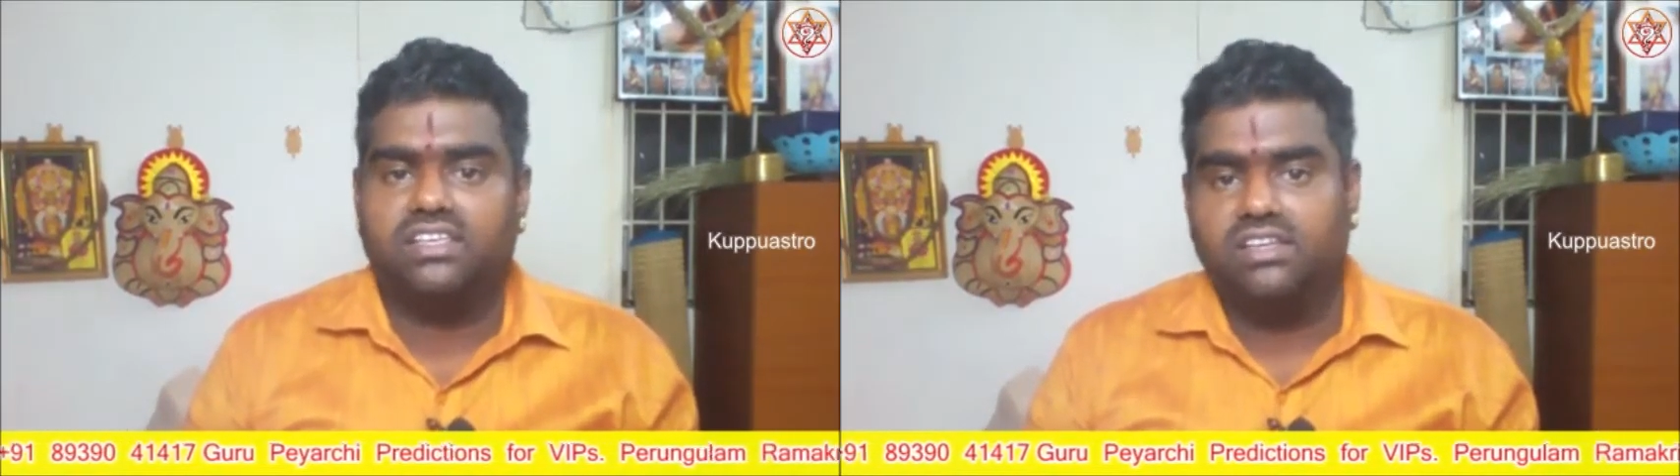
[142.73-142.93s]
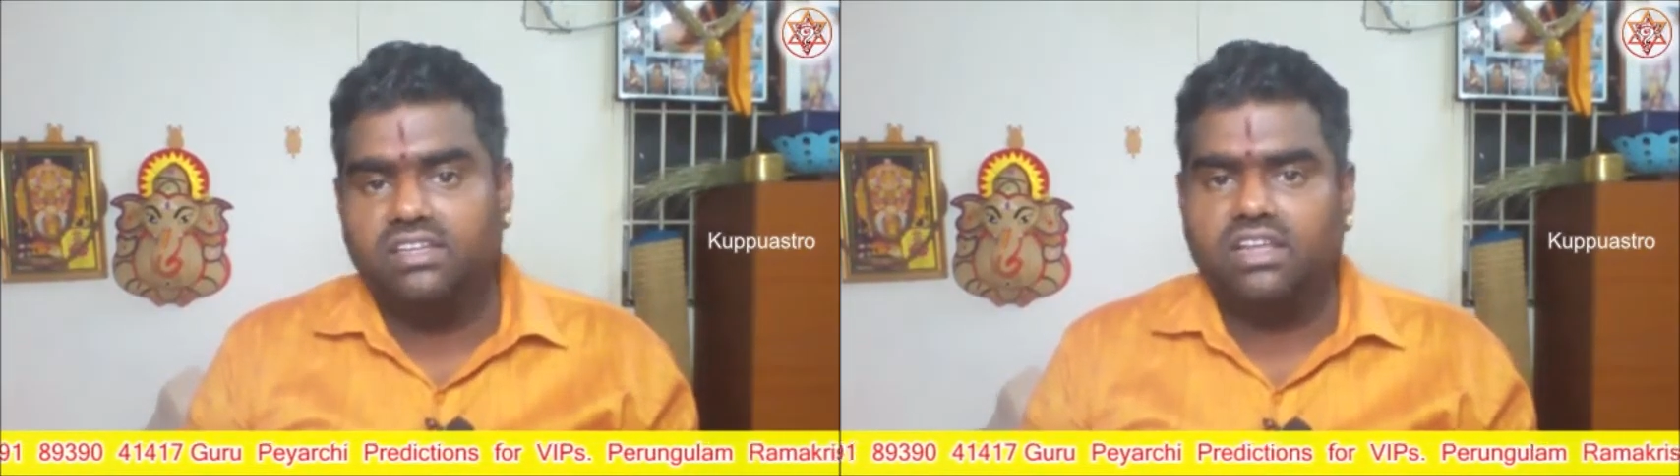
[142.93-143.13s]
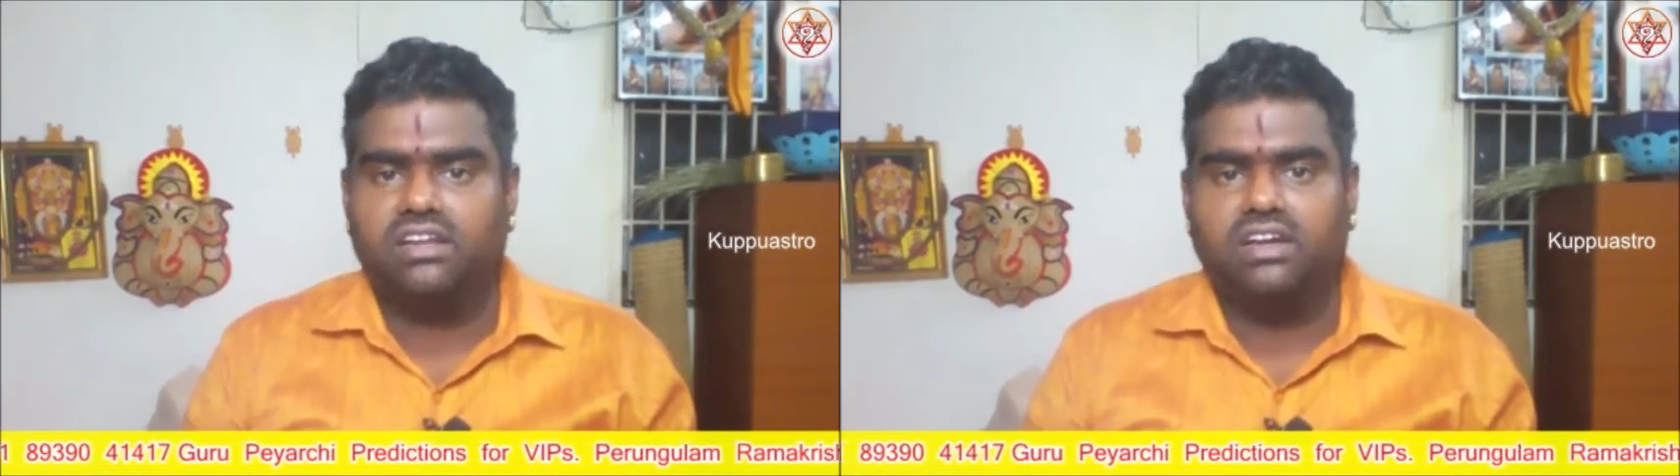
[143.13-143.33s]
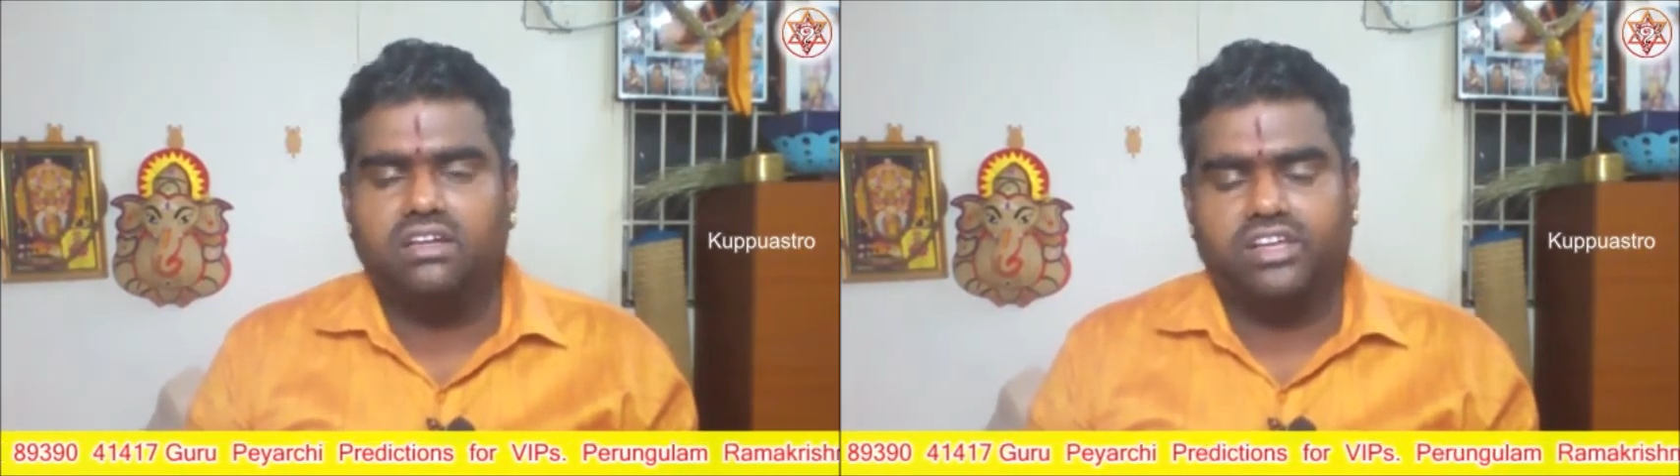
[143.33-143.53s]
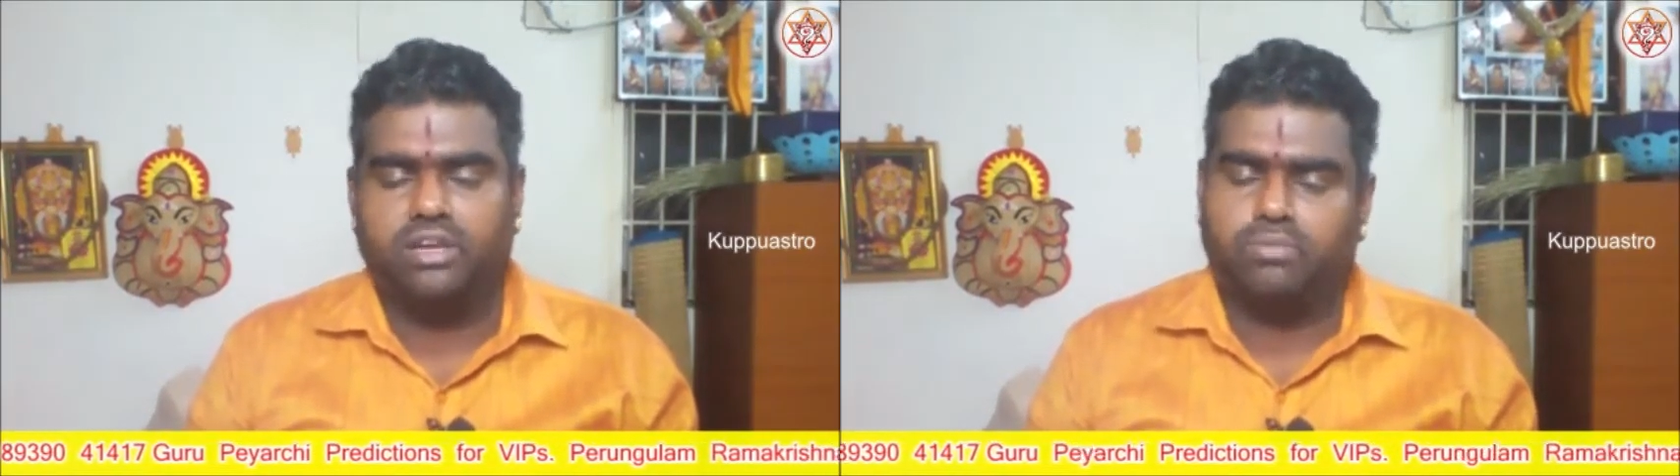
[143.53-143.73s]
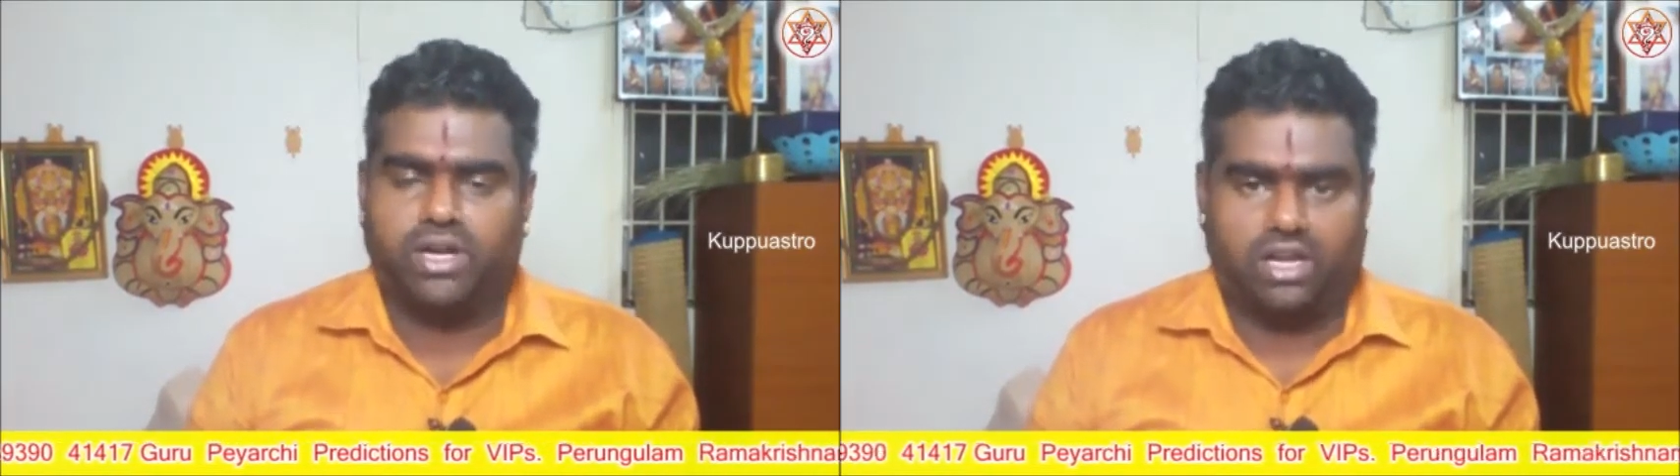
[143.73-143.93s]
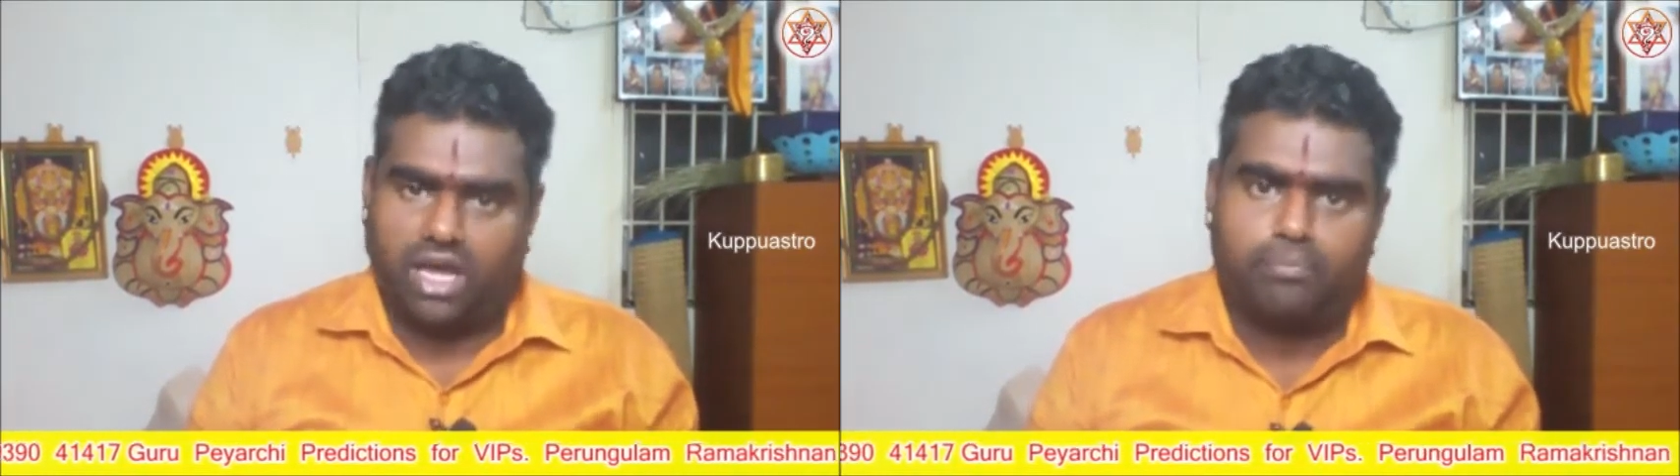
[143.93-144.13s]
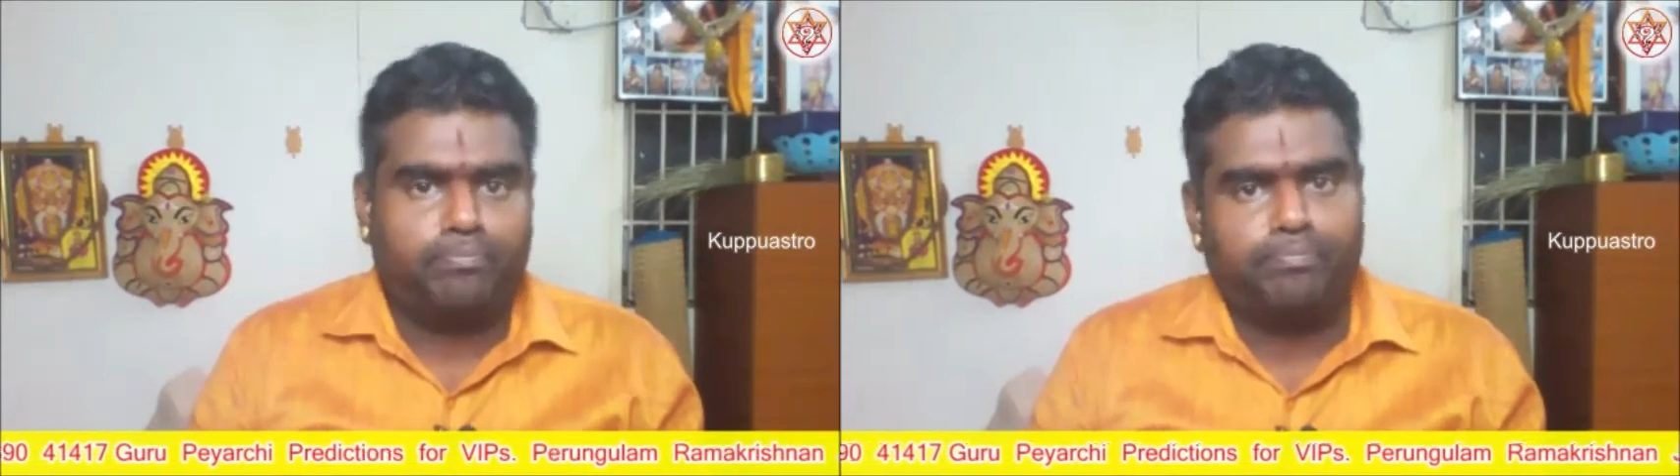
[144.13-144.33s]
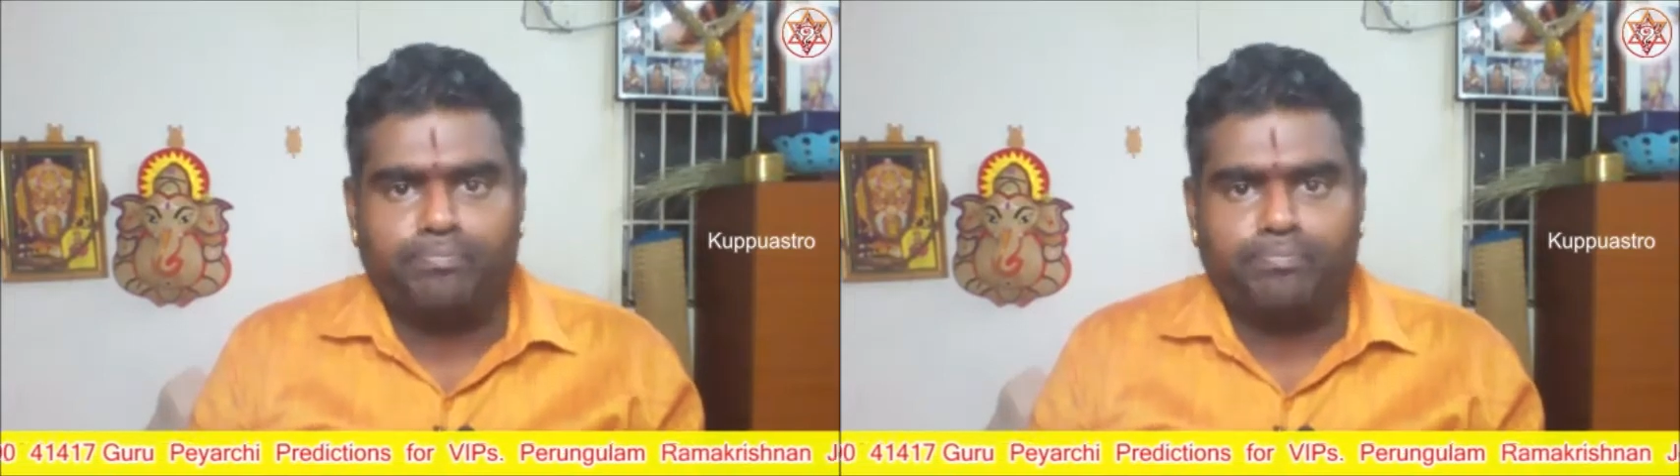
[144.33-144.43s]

இன்னல்கள் ஏற்படலாம்